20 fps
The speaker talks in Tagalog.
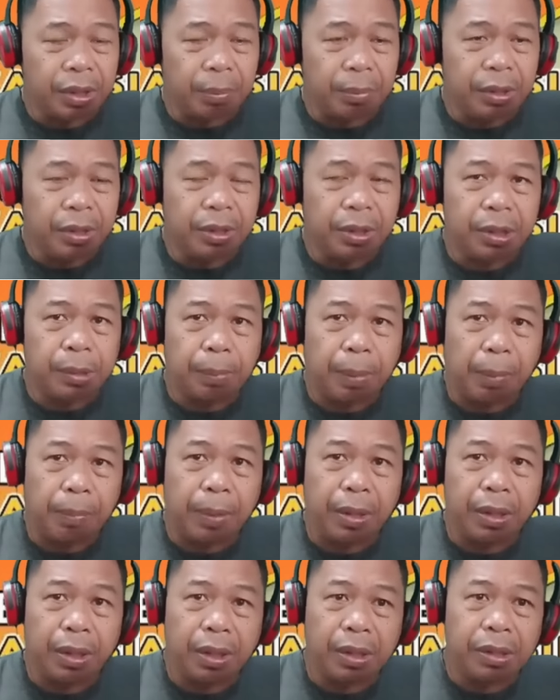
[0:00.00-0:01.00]
Kabusiness,
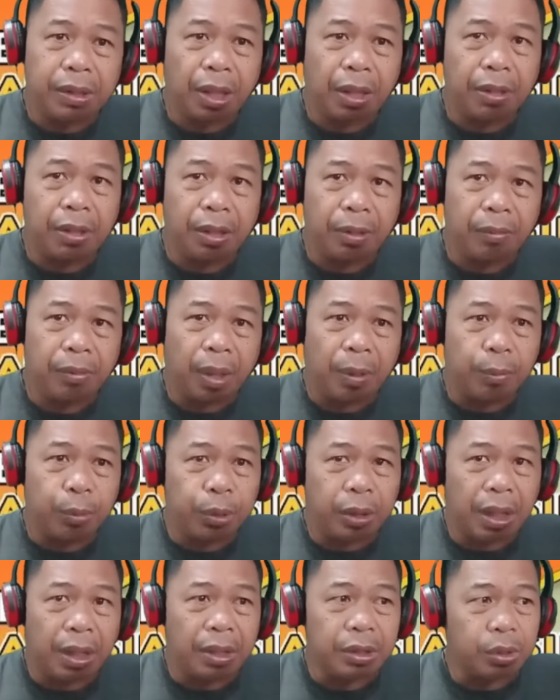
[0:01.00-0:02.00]
Papa Dins, kay Dave, kay
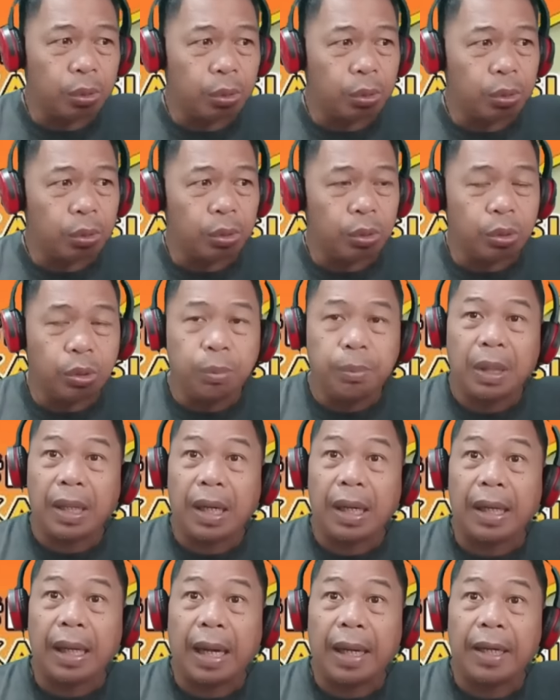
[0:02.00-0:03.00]
Budang. So doon
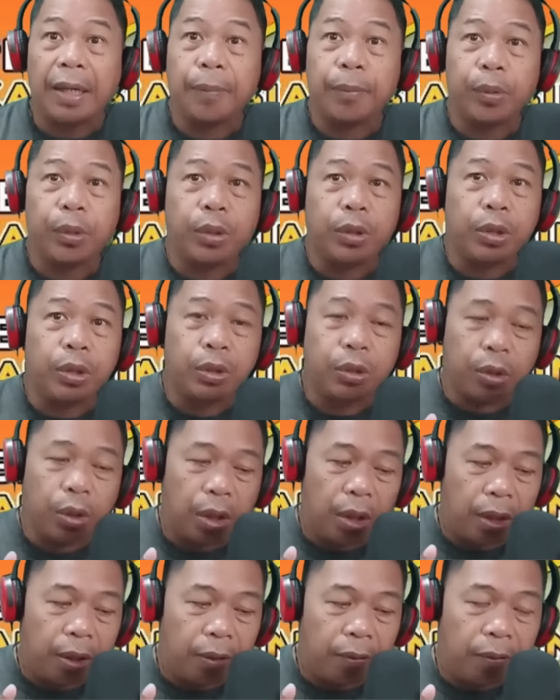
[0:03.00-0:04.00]
manggagaling po yung
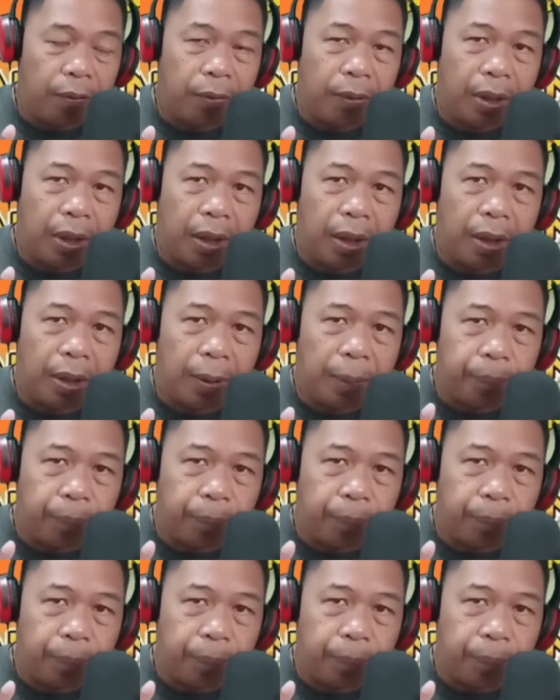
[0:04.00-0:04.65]
uh, uh,